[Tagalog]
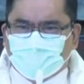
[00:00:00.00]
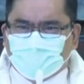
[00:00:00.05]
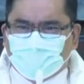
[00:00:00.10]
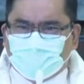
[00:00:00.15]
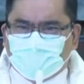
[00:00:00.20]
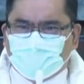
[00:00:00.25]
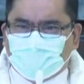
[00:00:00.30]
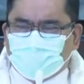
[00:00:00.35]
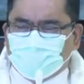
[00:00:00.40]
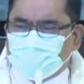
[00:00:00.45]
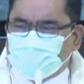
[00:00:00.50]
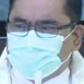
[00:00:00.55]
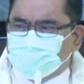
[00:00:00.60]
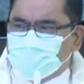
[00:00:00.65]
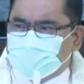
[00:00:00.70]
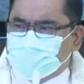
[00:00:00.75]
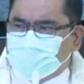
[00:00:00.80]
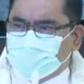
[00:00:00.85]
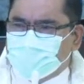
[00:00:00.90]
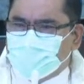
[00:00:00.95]
Parang mas
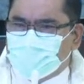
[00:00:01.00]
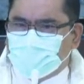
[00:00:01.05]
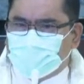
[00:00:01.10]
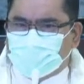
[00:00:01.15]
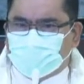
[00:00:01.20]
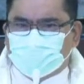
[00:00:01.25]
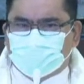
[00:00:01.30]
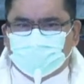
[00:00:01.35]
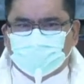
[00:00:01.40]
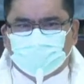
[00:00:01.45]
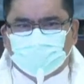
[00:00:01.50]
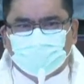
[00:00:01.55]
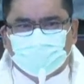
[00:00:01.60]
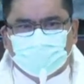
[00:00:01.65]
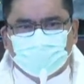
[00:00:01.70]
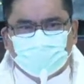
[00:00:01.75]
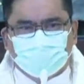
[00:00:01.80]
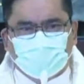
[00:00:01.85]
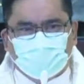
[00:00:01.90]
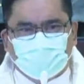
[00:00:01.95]
masaya
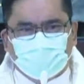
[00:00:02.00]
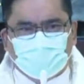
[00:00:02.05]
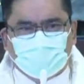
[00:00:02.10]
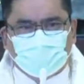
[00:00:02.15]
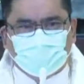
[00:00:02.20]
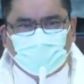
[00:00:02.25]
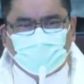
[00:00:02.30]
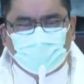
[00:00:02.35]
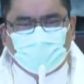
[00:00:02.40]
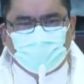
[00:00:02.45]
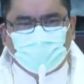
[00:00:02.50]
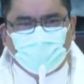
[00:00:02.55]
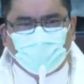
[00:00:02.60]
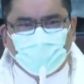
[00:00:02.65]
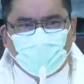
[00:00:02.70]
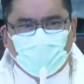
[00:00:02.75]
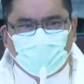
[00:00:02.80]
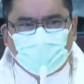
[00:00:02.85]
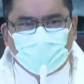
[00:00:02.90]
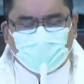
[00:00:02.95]
ang
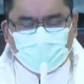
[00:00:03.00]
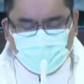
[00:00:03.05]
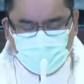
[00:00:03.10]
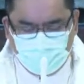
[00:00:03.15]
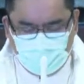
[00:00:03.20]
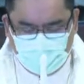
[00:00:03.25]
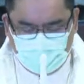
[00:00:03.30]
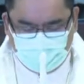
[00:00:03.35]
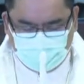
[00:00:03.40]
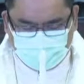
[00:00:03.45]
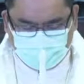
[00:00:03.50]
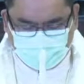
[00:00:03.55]
buhay ng iba.